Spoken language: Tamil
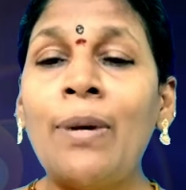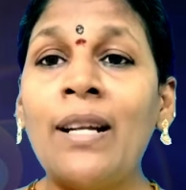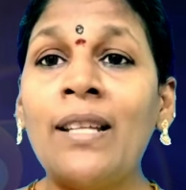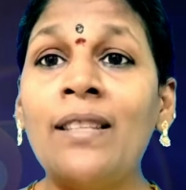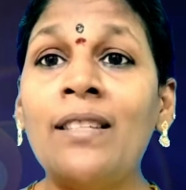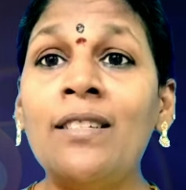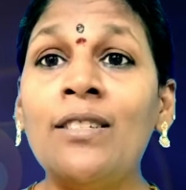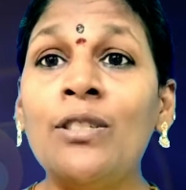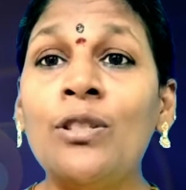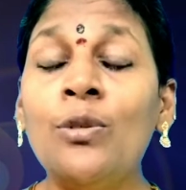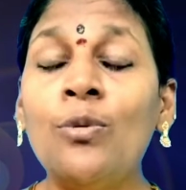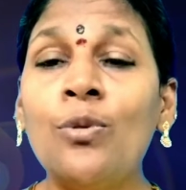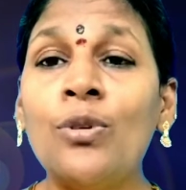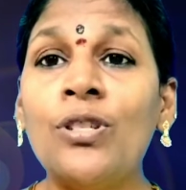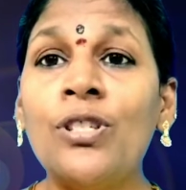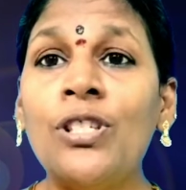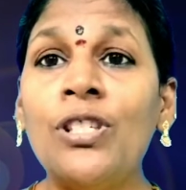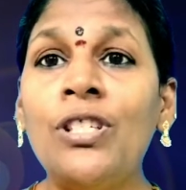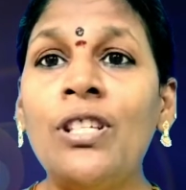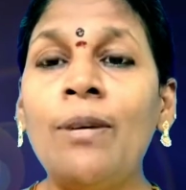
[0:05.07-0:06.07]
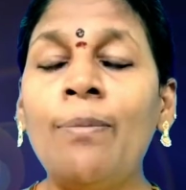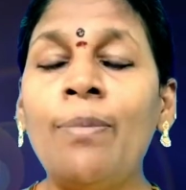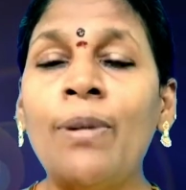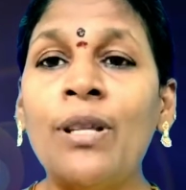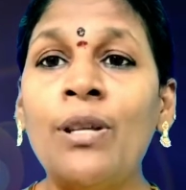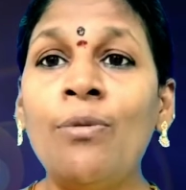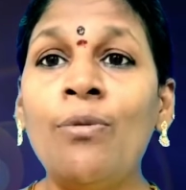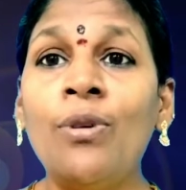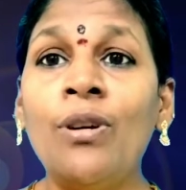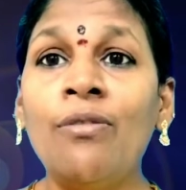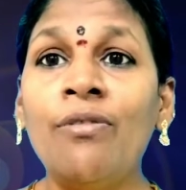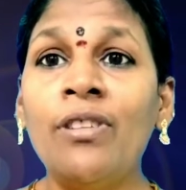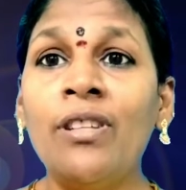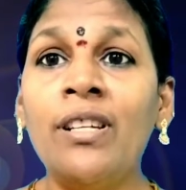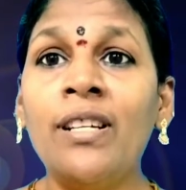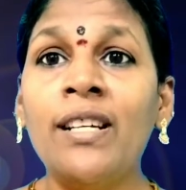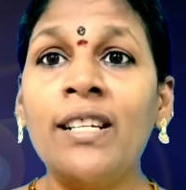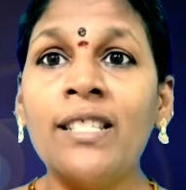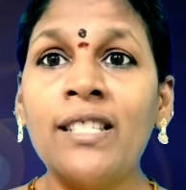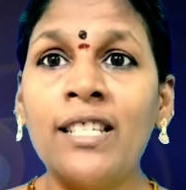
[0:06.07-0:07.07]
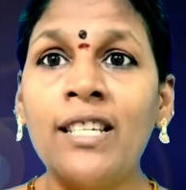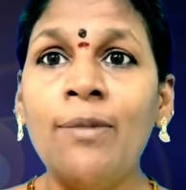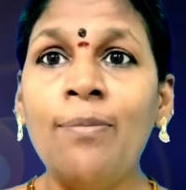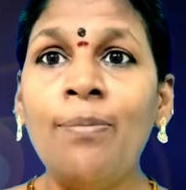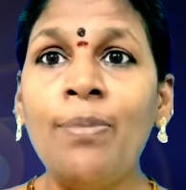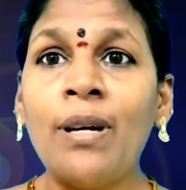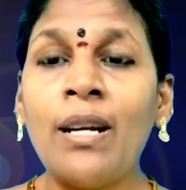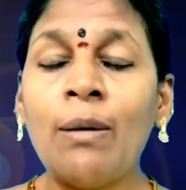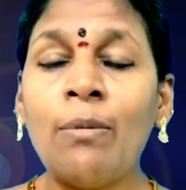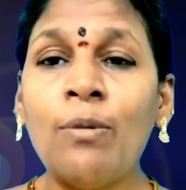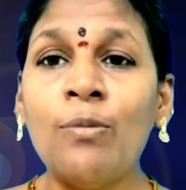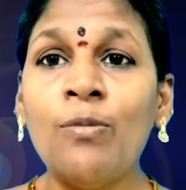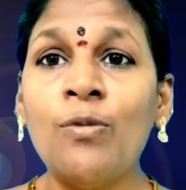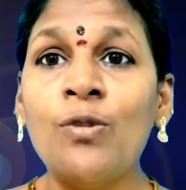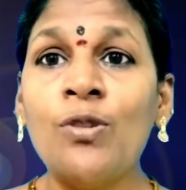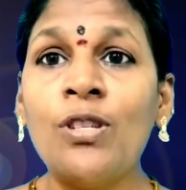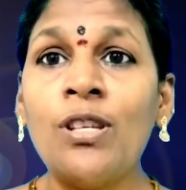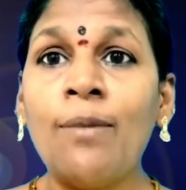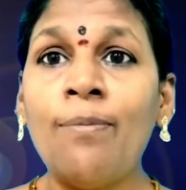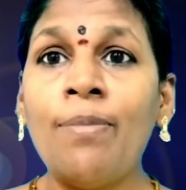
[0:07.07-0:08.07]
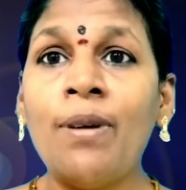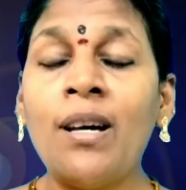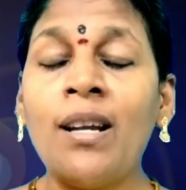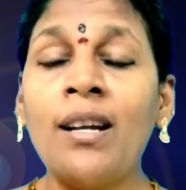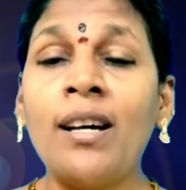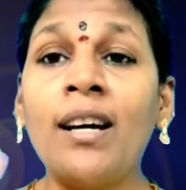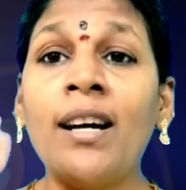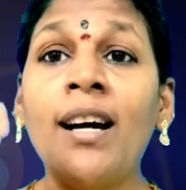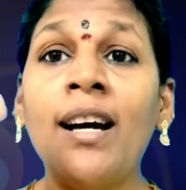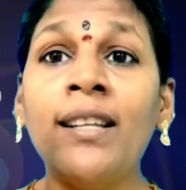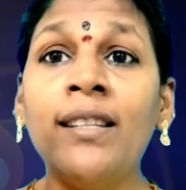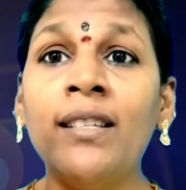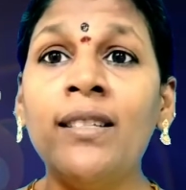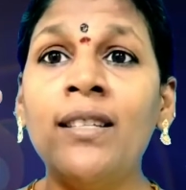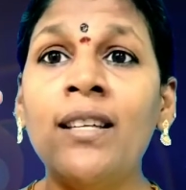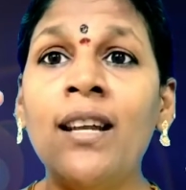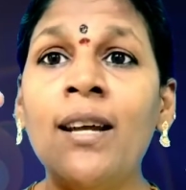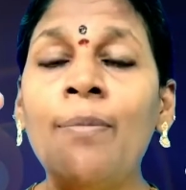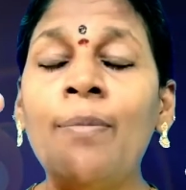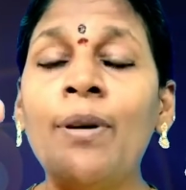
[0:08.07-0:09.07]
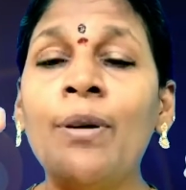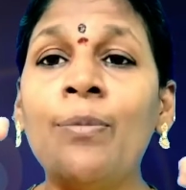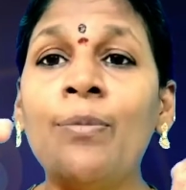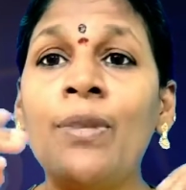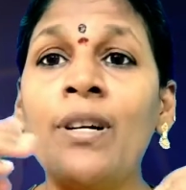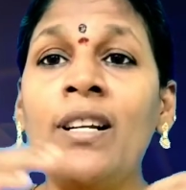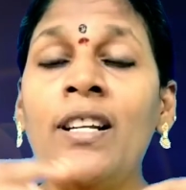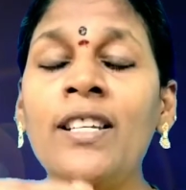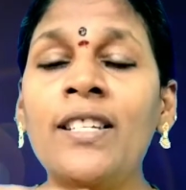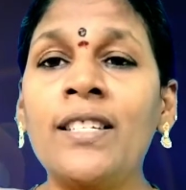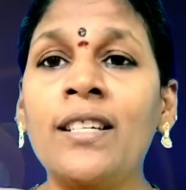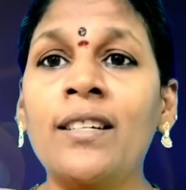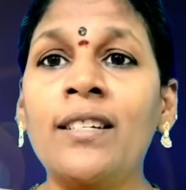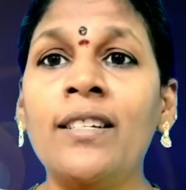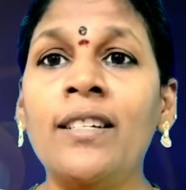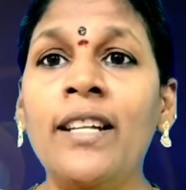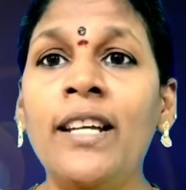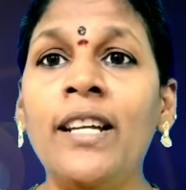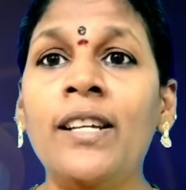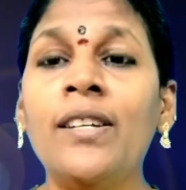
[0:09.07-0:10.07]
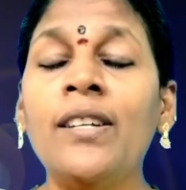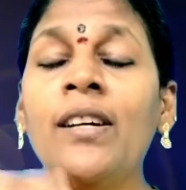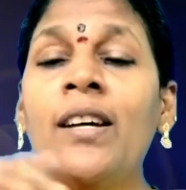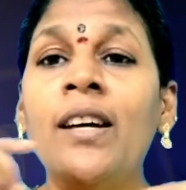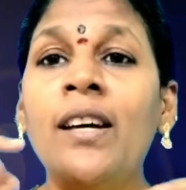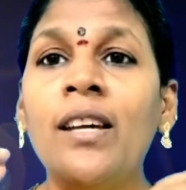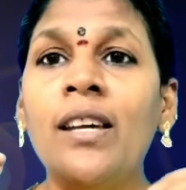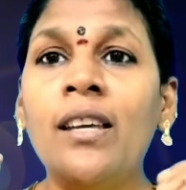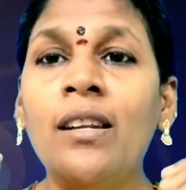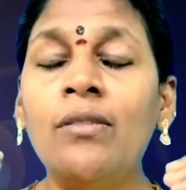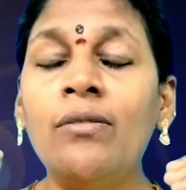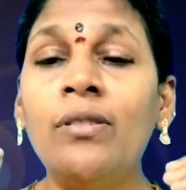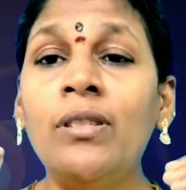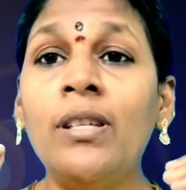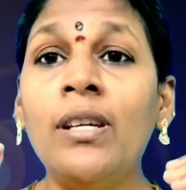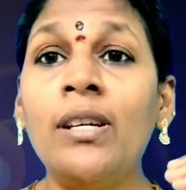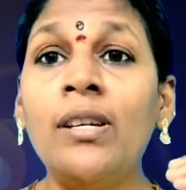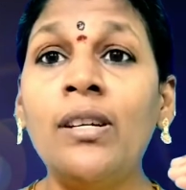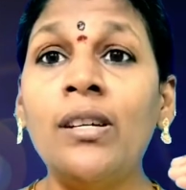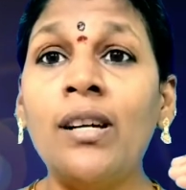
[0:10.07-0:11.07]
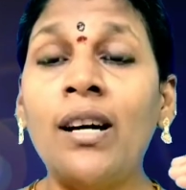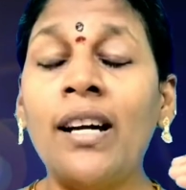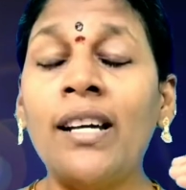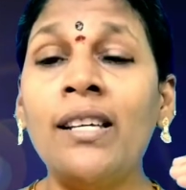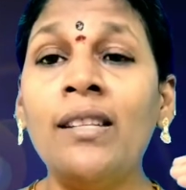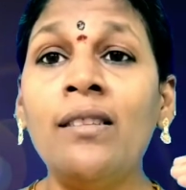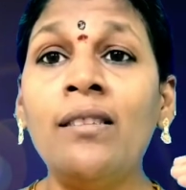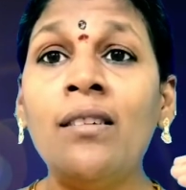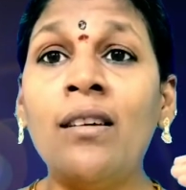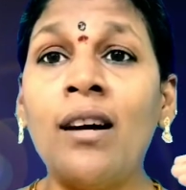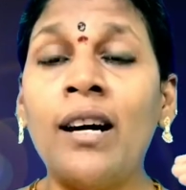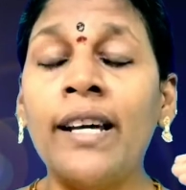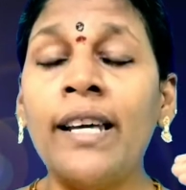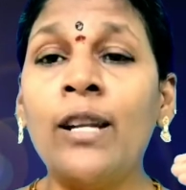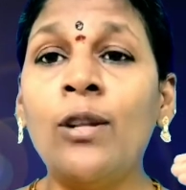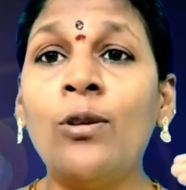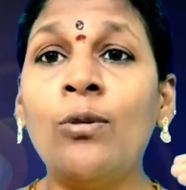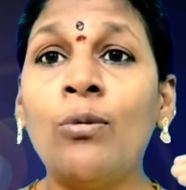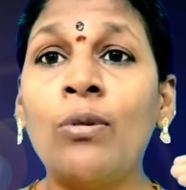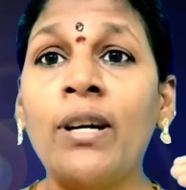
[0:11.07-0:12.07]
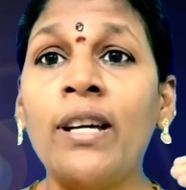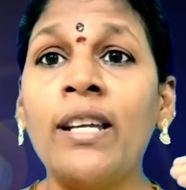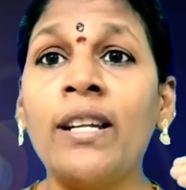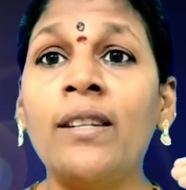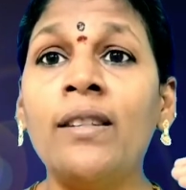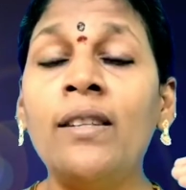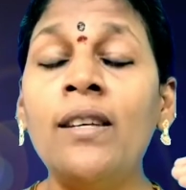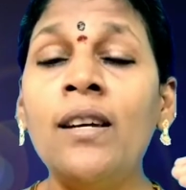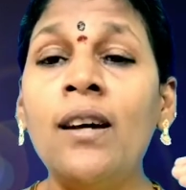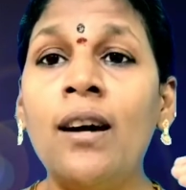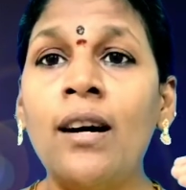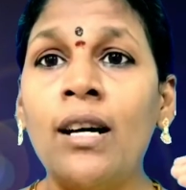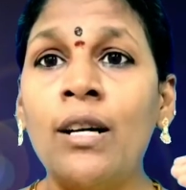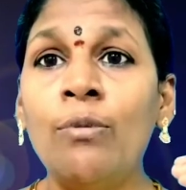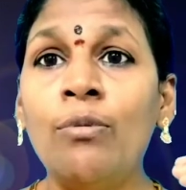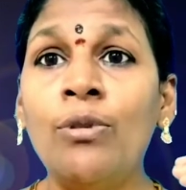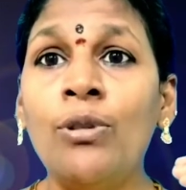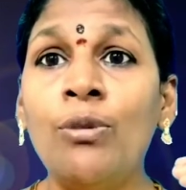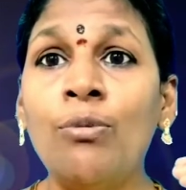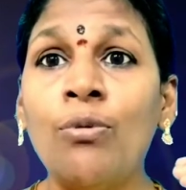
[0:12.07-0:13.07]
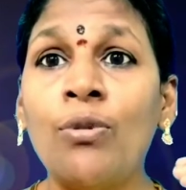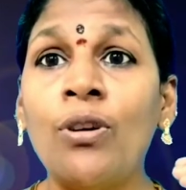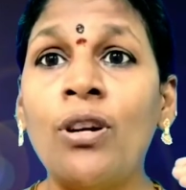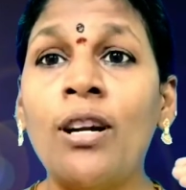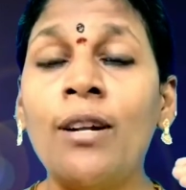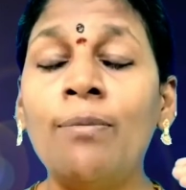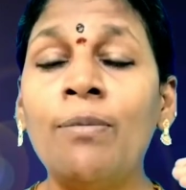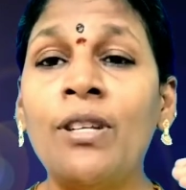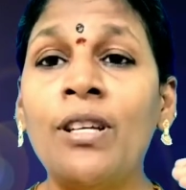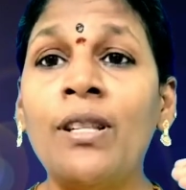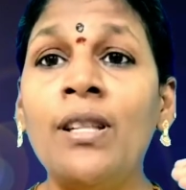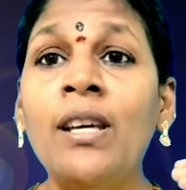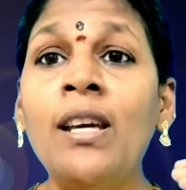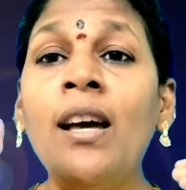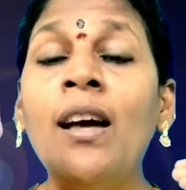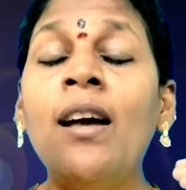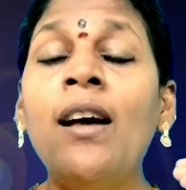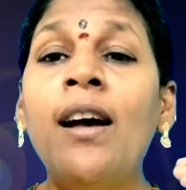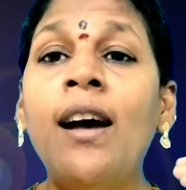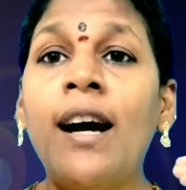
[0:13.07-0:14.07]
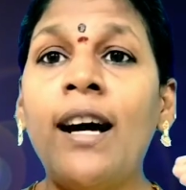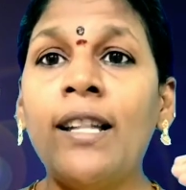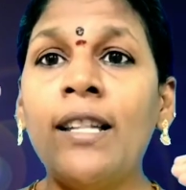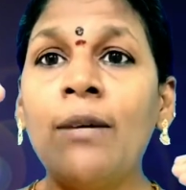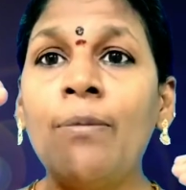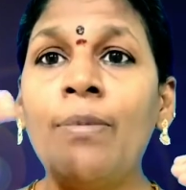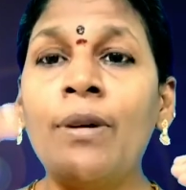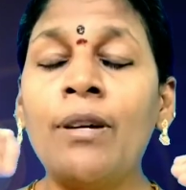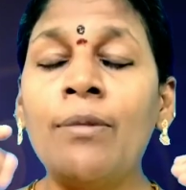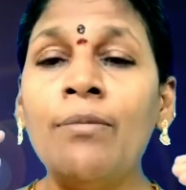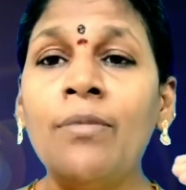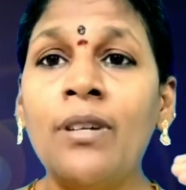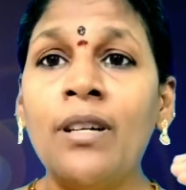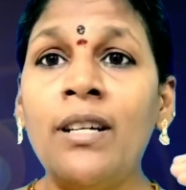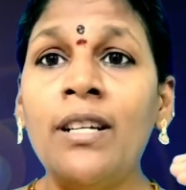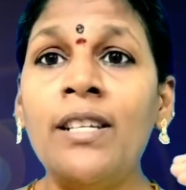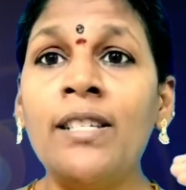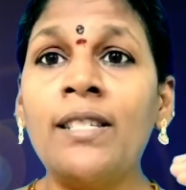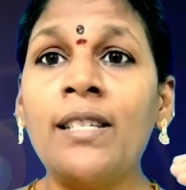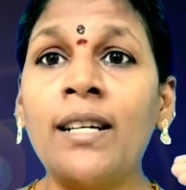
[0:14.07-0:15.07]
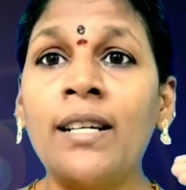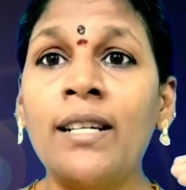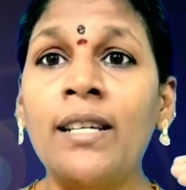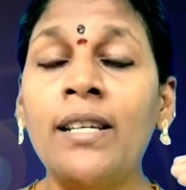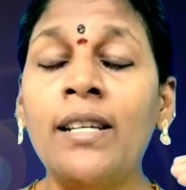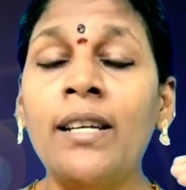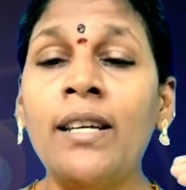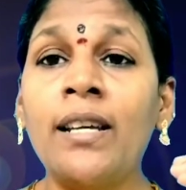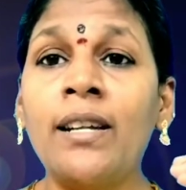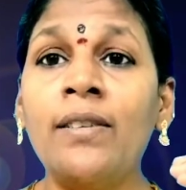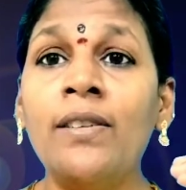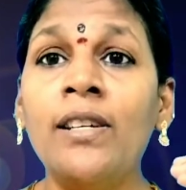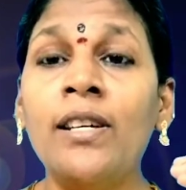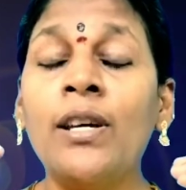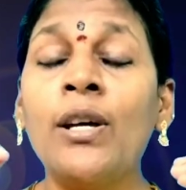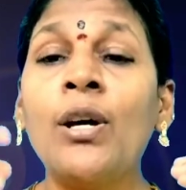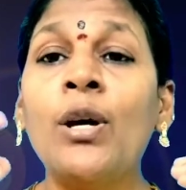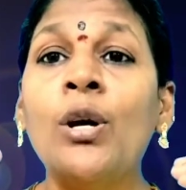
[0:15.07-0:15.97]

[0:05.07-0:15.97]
படத்துலேருந்து ஒரு சின்ன பதிவோடு வந்திருக்கேன் ஸ்கிப் பண்ணாமல் முழுசாக பாருங்கள் அந்த திரைப்படம் ரிலீஸ் ஆன டேட் இருபத்தி ஏழு ஐந்து ஆயிரத்தி தொள்ளாயிரத்தி அறுபத்தி ஒன்றாம் தேதி அந்த படம் ரிலீஸ் ஆகியிருக்கிறது